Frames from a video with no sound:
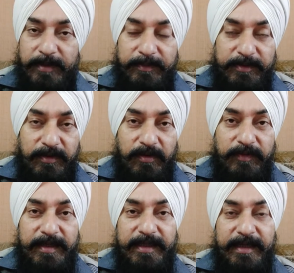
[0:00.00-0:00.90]
टॉक
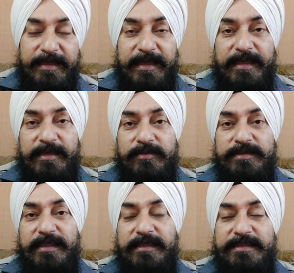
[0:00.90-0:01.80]
वाले हैं लेकिन
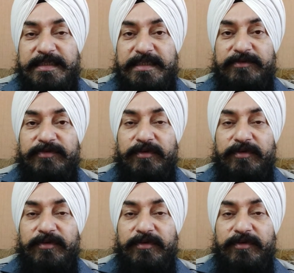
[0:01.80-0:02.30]
उसके अंदर सिक्सटी